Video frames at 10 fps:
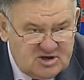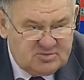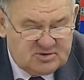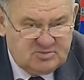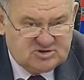
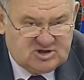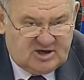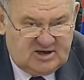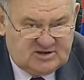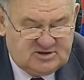быть места
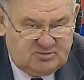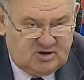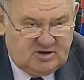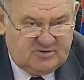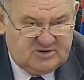для
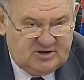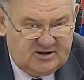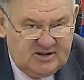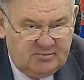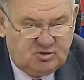забора воды.
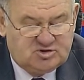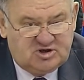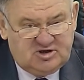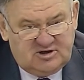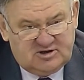Пусть
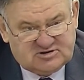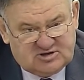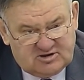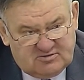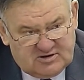они не
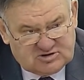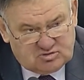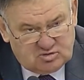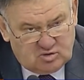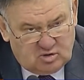
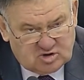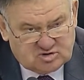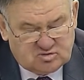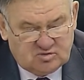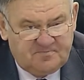соответствуют
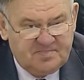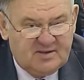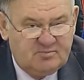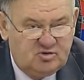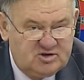ГОСТу.
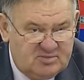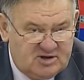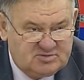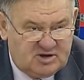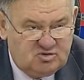Будем
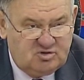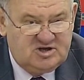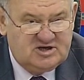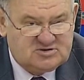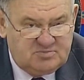разбирать. Но
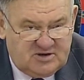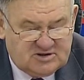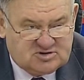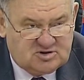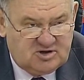есть
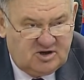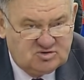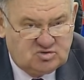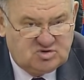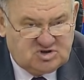место, в
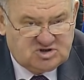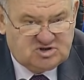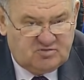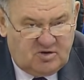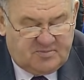случае
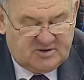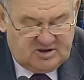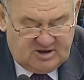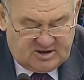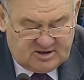чего
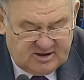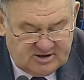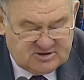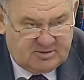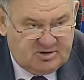подъехать,
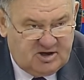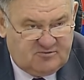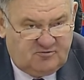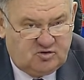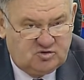забрать
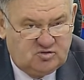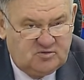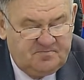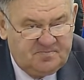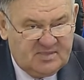воду.
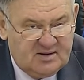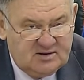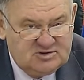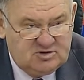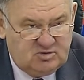
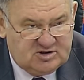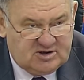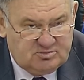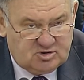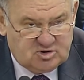Зимой
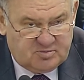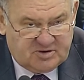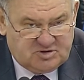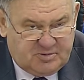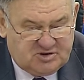там должно быть
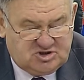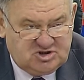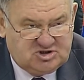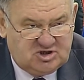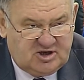
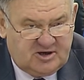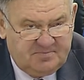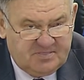почищено